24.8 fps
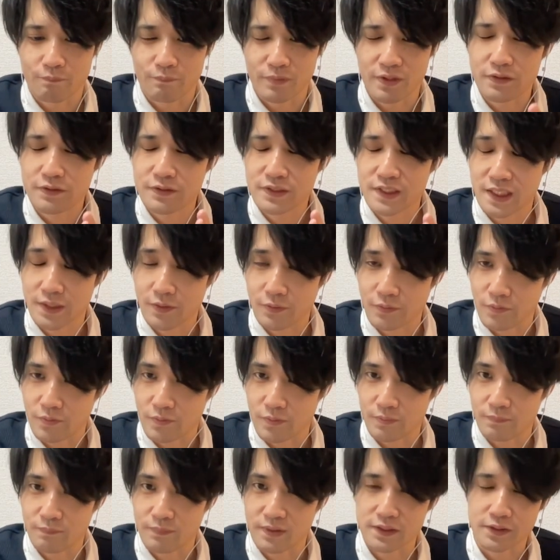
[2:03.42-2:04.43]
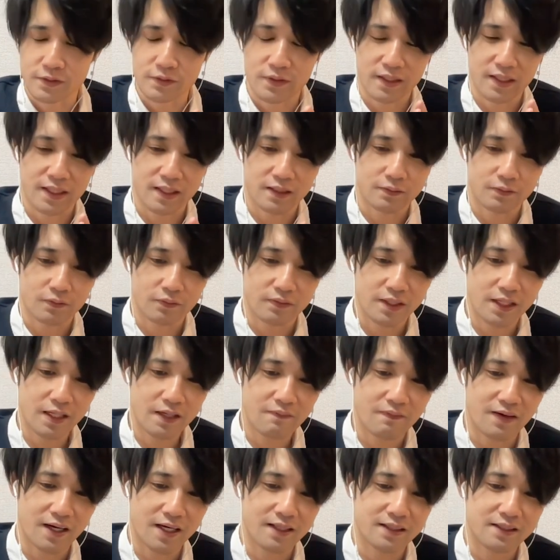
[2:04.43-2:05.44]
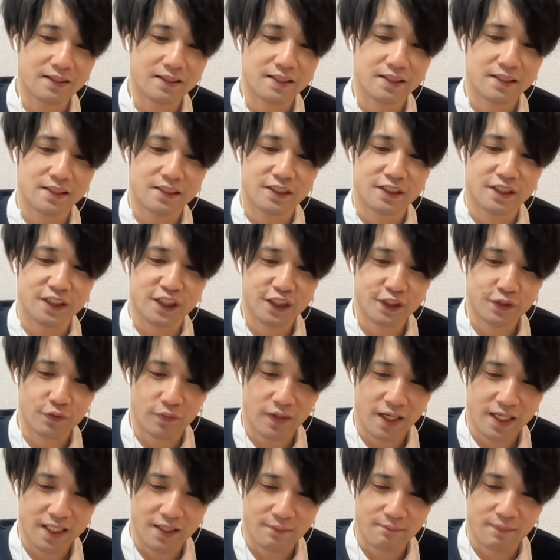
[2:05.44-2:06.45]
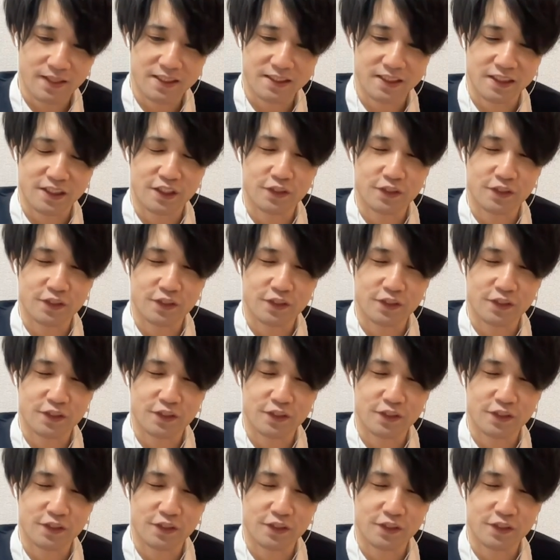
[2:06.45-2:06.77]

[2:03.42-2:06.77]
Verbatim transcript: ミクチャの別のアカウントでは、シドが出ました。